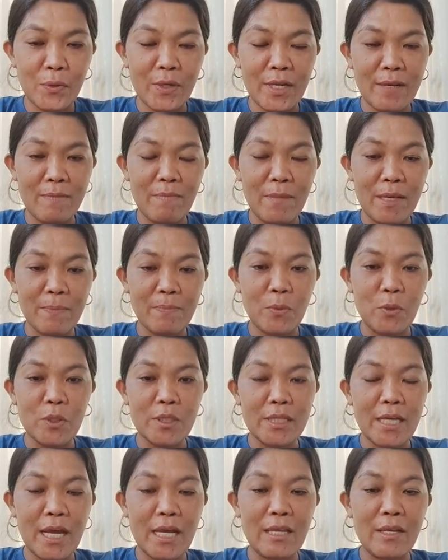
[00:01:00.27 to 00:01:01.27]
Good evening
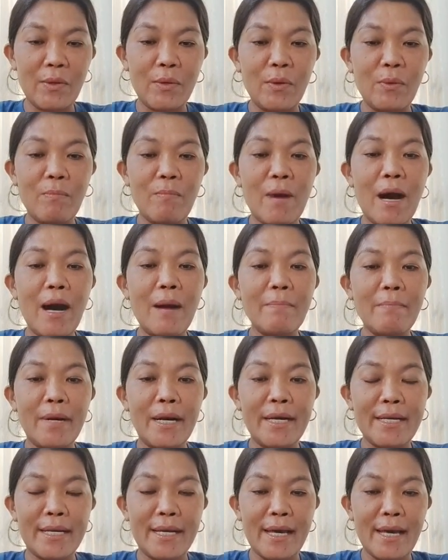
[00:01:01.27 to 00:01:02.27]
po sa inyo, Ma'am
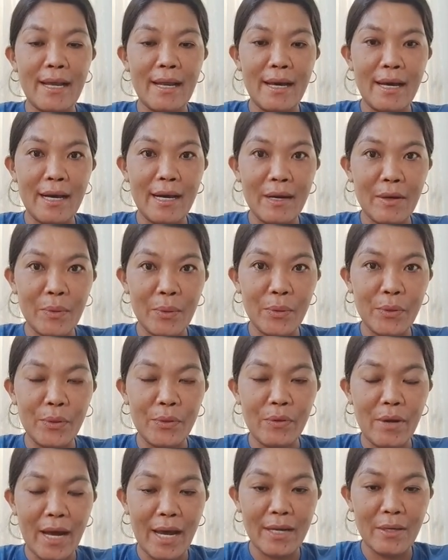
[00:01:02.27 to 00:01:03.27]
Mariela
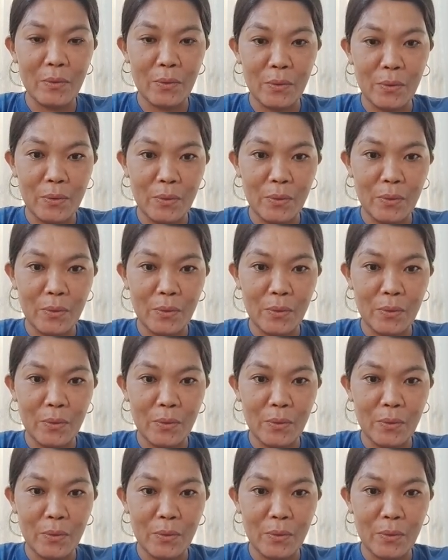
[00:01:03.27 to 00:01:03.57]
Hurado.